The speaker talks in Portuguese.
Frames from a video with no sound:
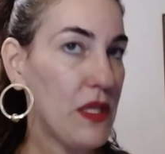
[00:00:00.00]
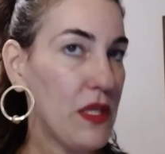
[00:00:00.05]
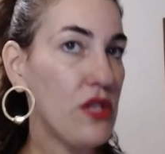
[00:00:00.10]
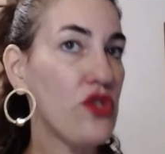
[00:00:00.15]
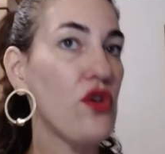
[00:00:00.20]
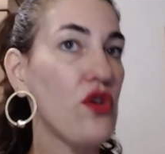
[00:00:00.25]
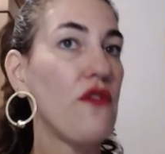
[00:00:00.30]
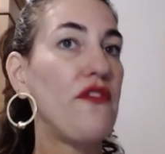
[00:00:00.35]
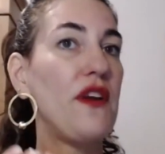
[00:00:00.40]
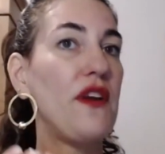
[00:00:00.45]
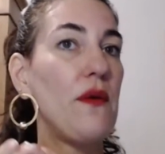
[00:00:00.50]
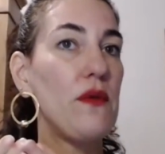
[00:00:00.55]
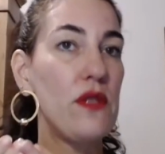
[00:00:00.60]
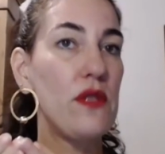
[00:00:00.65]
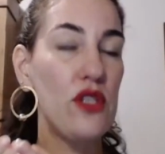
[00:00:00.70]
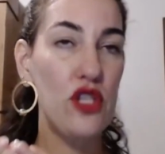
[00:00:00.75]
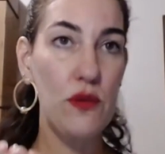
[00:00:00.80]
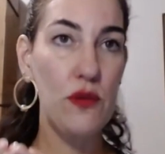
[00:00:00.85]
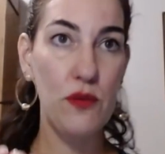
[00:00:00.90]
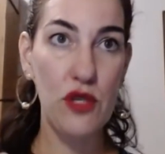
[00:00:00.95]
que sofreu
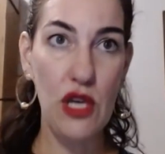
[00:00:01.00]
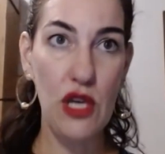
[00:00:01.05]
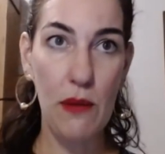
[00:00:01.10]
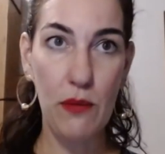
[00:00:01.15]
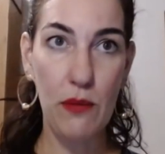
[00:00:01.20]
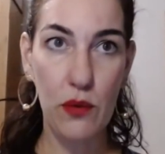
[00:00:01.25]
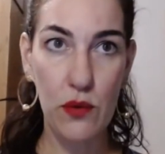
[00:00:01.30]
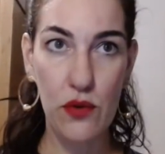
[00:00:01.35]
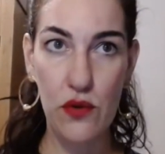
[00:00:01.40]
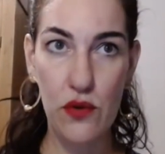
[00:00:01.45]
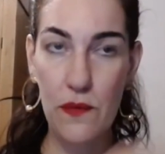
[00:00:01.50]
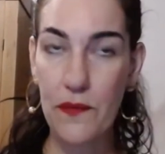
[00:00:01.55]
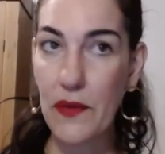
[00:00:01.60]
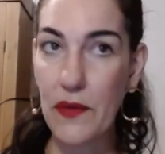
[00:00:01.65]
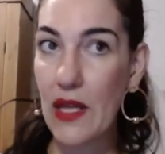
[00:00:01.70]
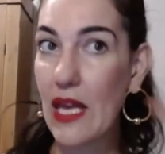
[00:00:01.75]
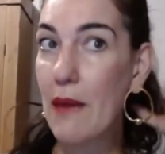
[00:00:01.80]
esse tipo de abuso,